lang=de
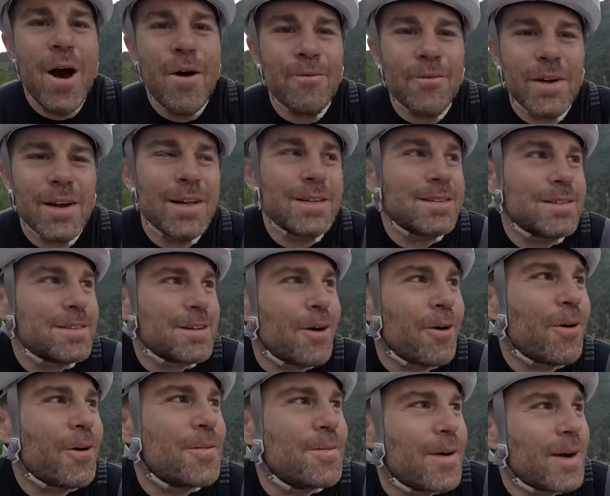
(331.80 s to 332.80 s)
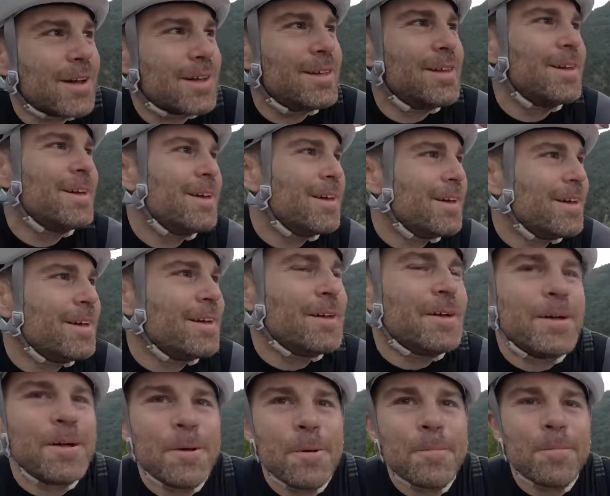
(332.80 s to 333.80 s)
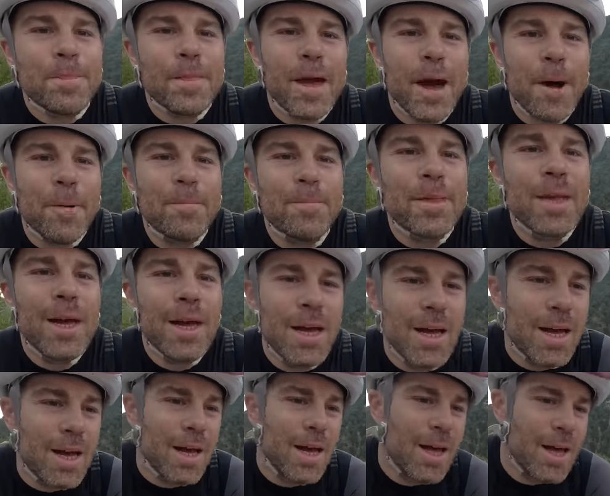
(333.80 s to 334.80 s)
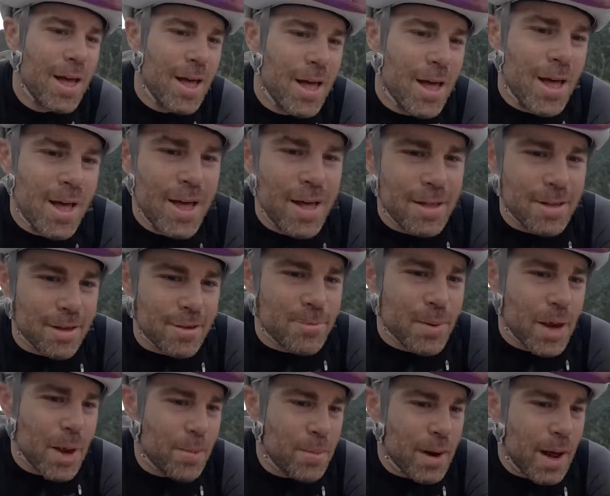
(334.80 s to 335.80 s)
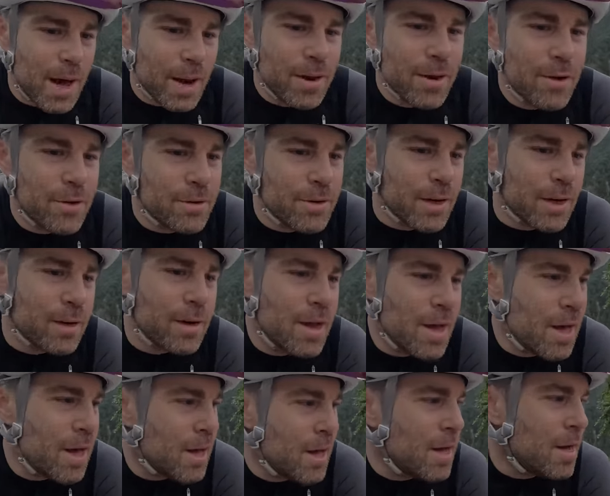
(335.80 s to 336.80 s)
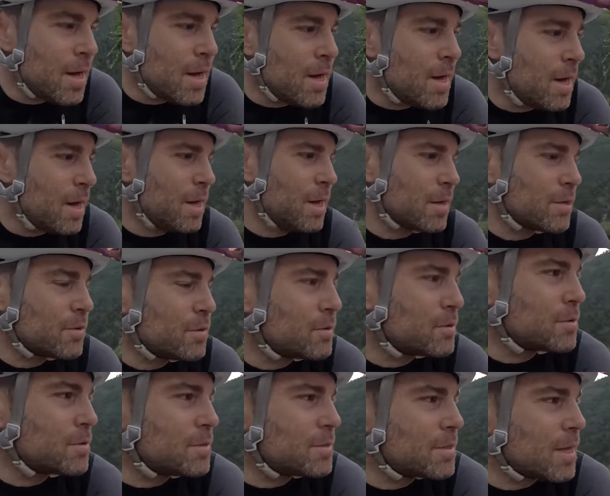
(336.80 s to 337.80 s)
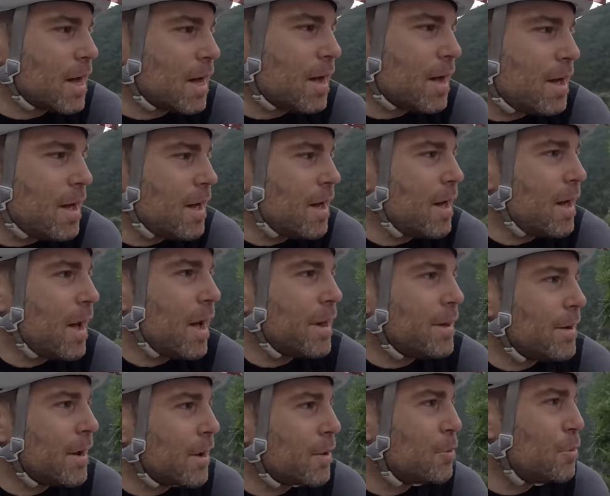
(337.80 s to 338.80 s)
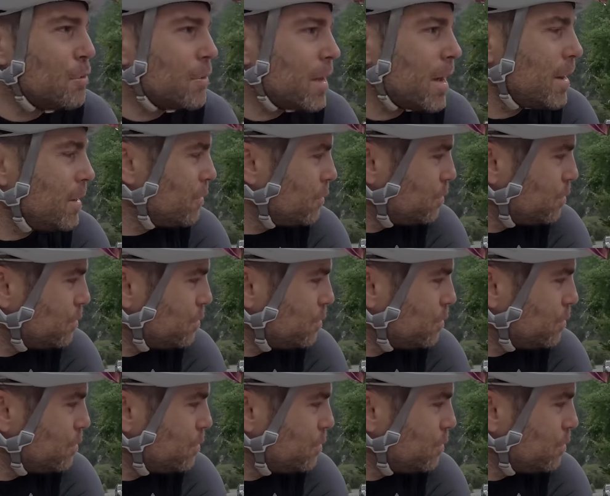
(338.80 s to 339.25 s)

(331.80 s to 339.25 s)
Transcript: Haben wir letztes Jahr auch gemacht. Ja, das ist mal der Plan. Und dann lass uns uns da einen Tag gut gehen